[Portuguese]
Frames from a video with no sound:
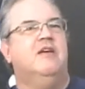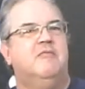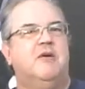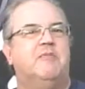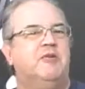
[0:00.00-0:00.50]

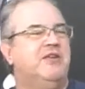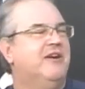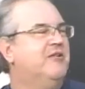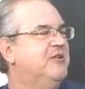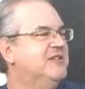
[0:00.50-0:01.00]
para Ponta
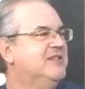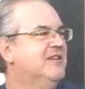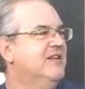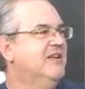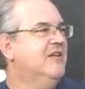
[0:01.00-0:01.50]
Grossa,
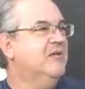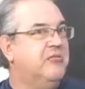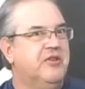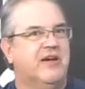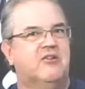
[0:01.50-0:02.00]

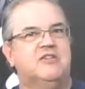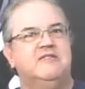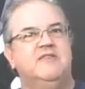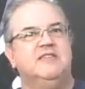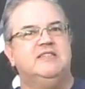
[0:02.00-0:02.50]
Ponta Grossa
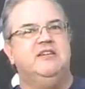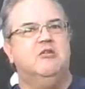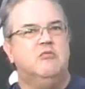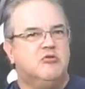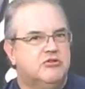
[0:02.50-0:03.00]
venceu,
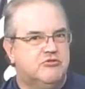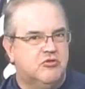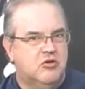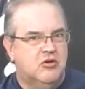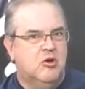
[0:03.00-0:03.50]

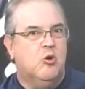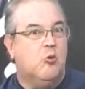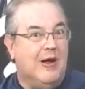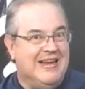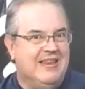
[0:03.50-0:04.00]
mostrou
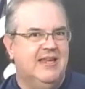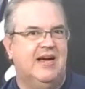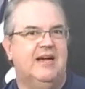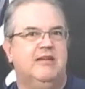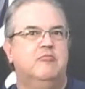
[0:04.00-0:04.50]

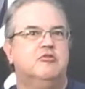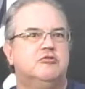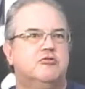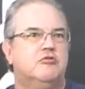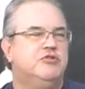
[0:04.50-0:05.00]
qualidade,
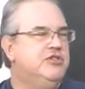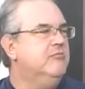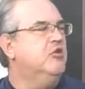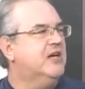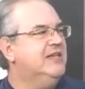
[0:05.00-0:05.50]
mostrou um time
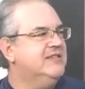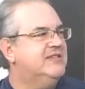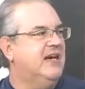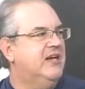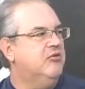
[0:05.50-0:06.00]

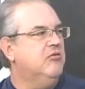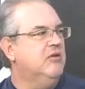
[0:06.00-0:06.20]
organizado